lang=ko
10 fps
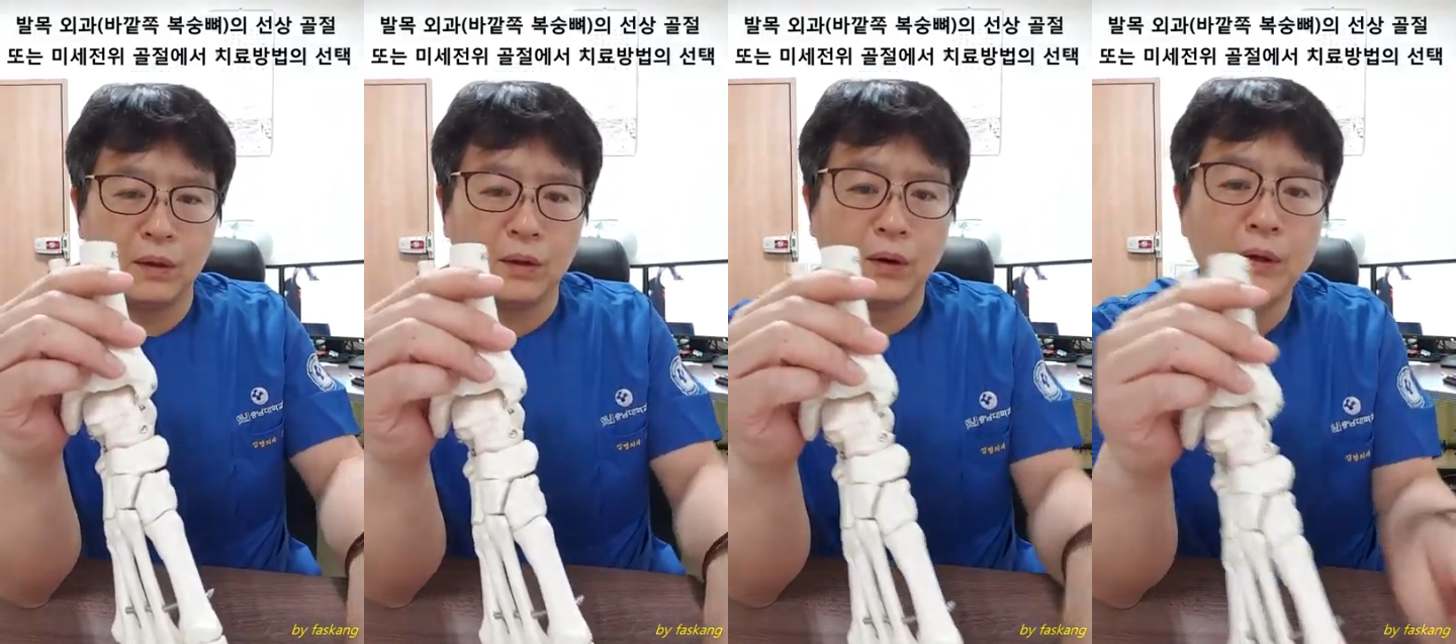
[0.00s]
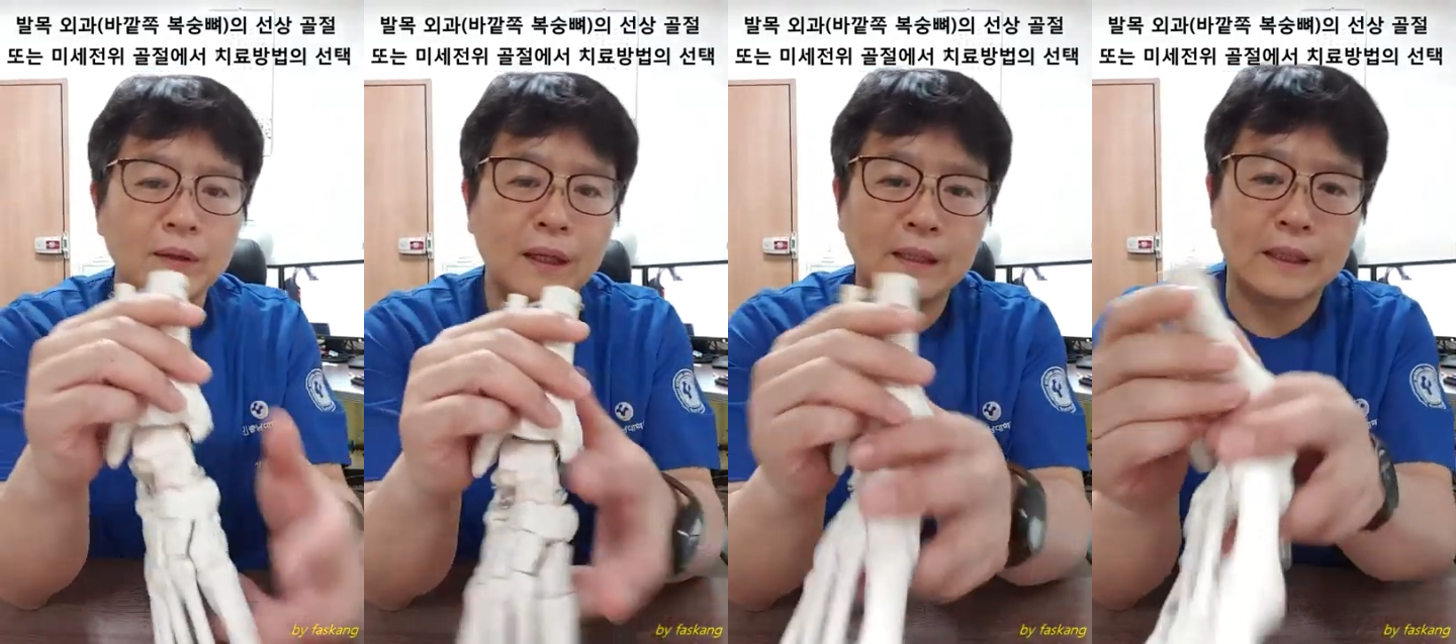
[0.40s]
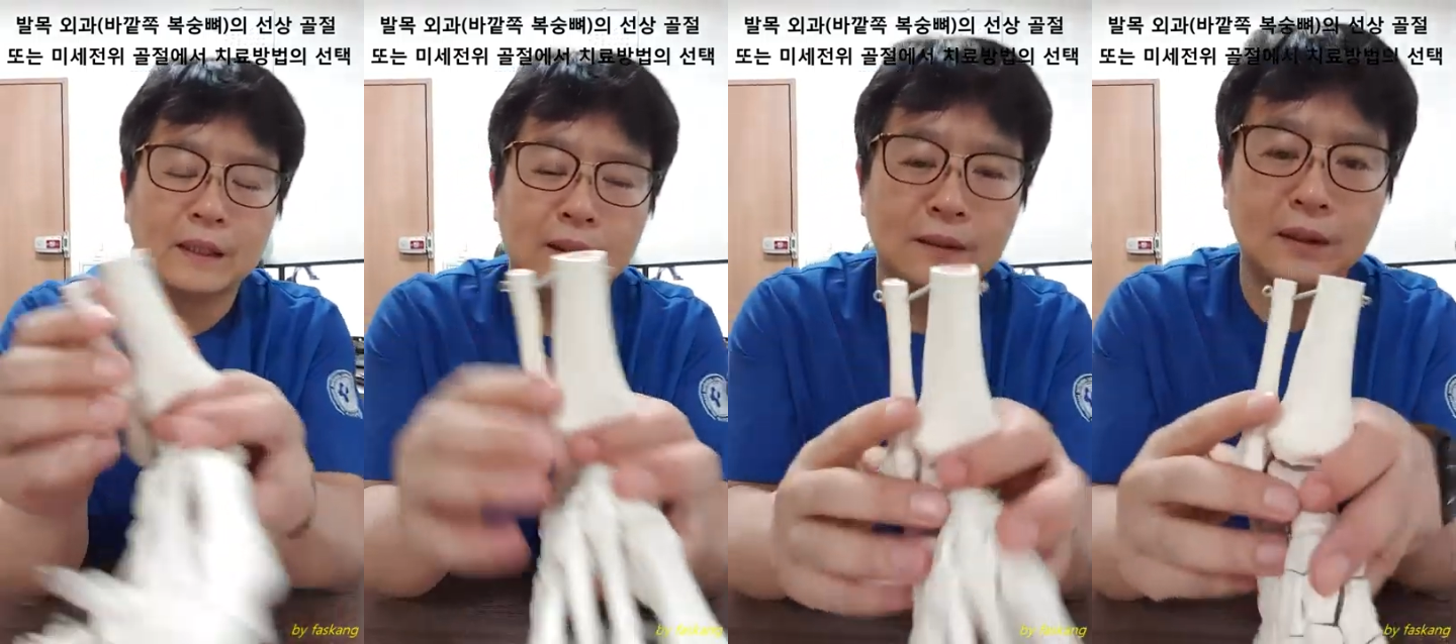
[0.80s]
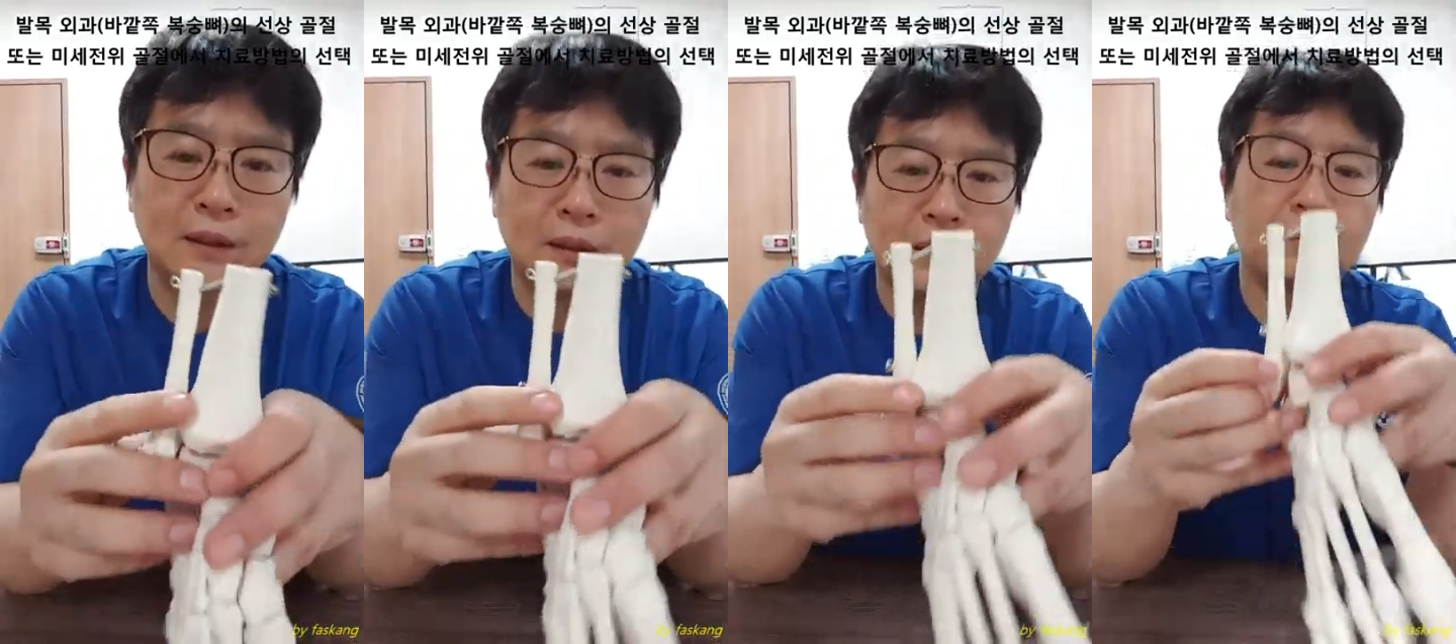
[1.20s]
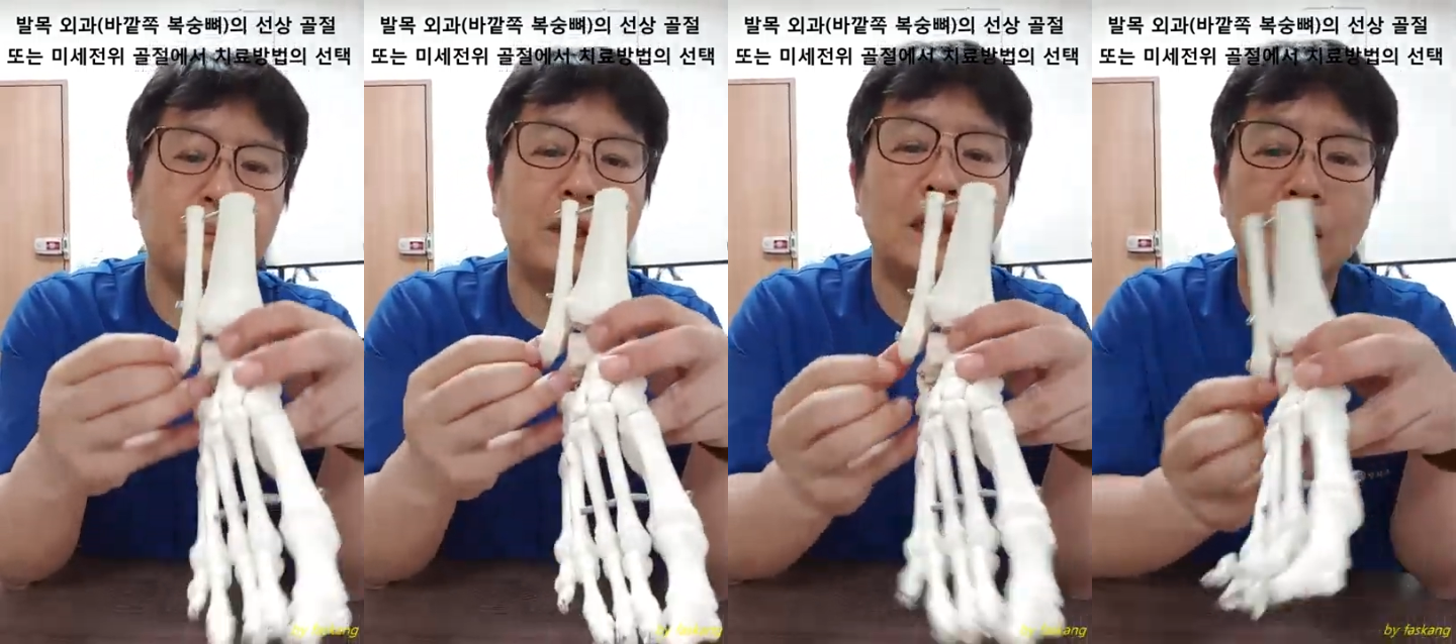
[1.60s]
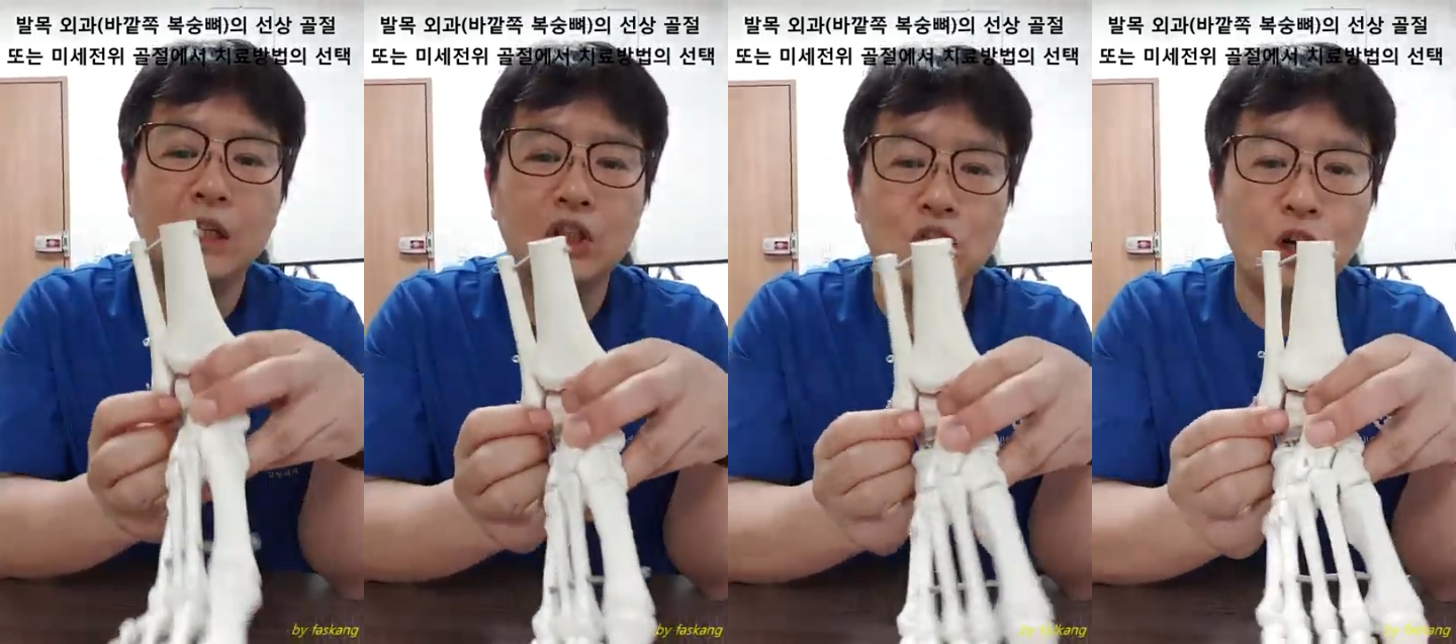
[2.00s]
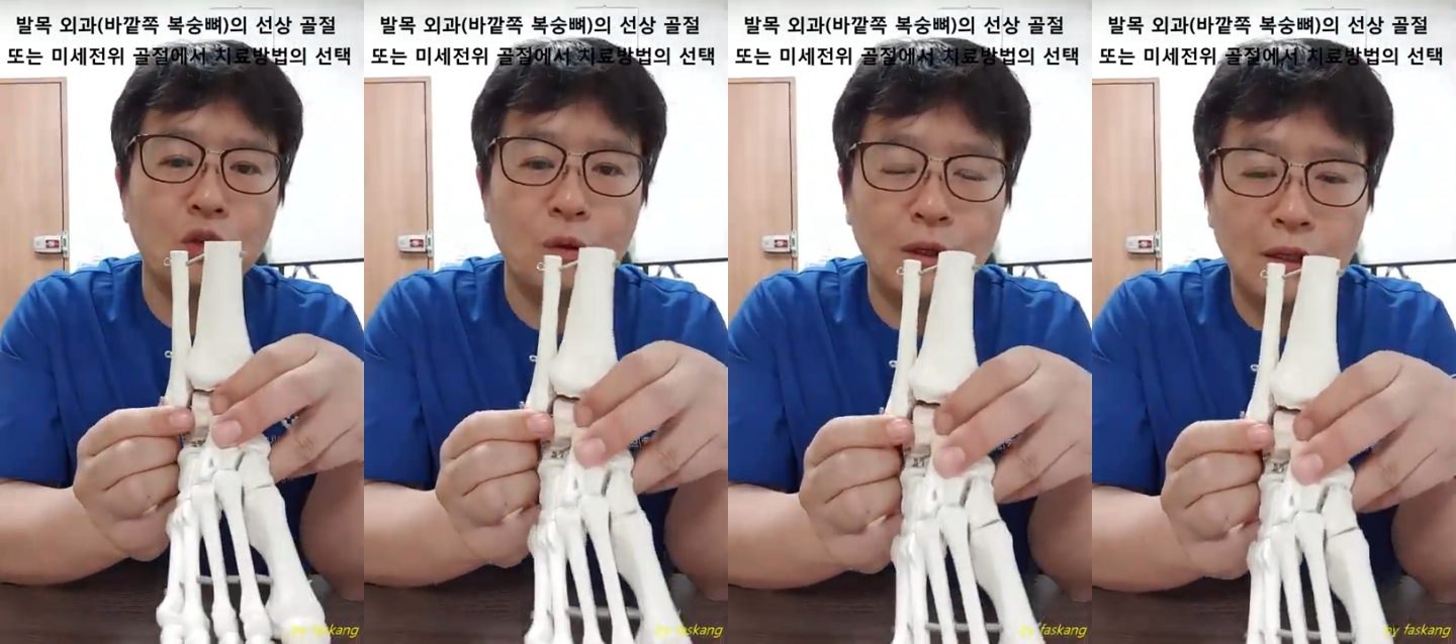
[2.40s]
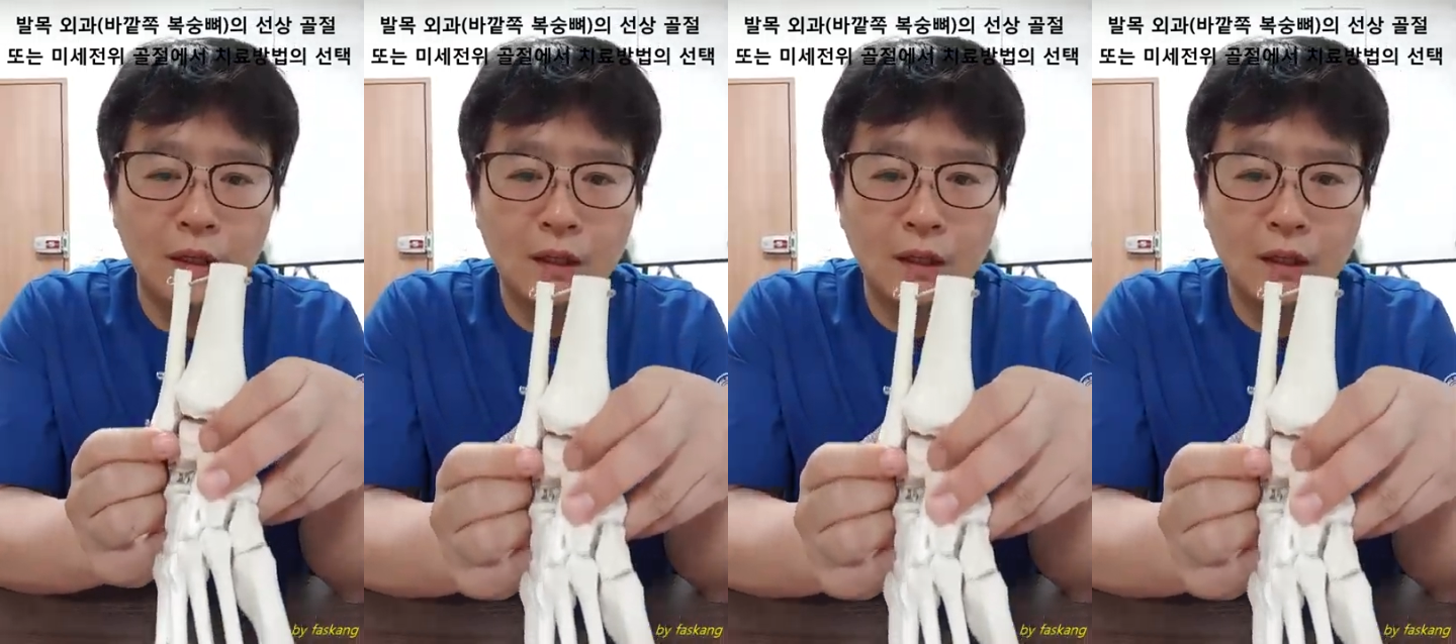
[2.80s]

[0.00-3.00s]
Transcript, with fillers: 어긋나지 않았어요. 비전위